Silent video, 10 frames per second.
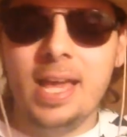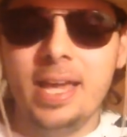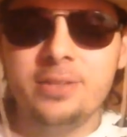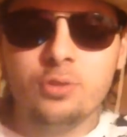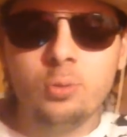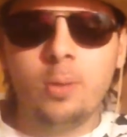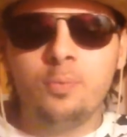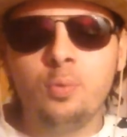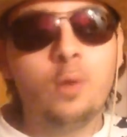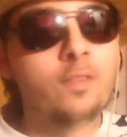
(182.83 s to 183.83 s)
Et du coup,
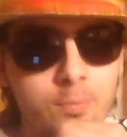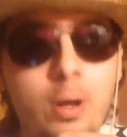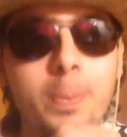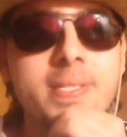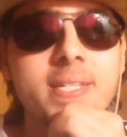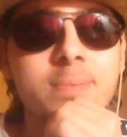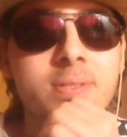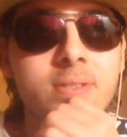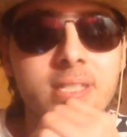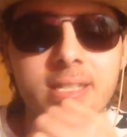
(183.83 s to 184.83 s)
on va pouvoir passer à cet
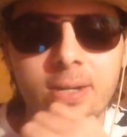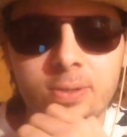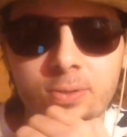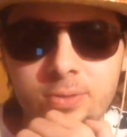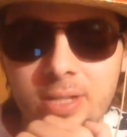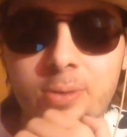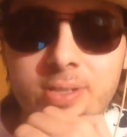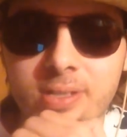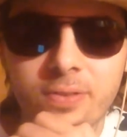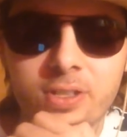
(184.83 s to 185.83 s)
épisode qui, là
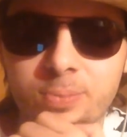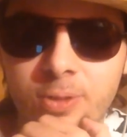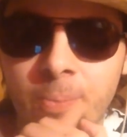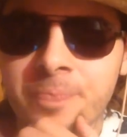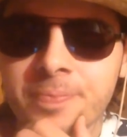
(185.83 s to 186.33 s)
aussi, franchement,